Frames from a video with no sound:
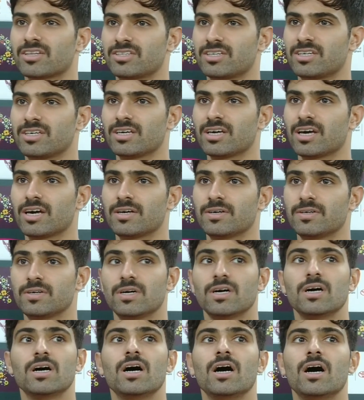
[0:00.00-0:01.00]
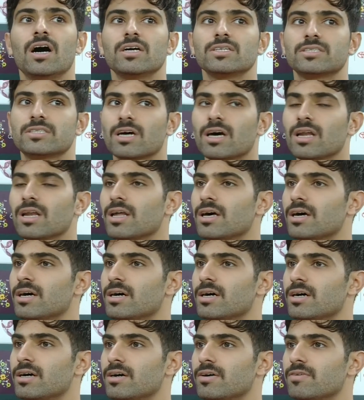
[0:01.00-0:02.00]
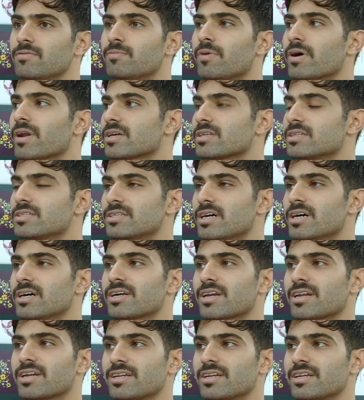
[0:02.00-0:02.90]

دقيقه ان شاء الله المباراه الجايه